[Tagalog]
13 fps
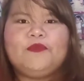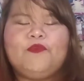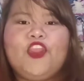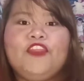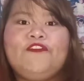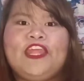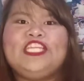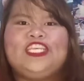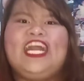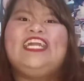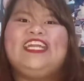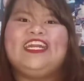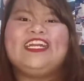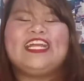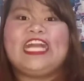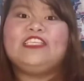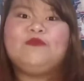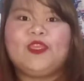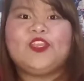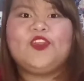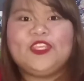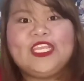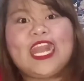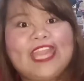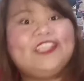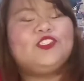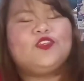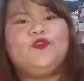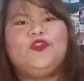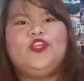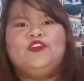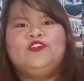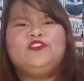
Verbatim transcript: boyfriend siya ng classmate ko ng high school.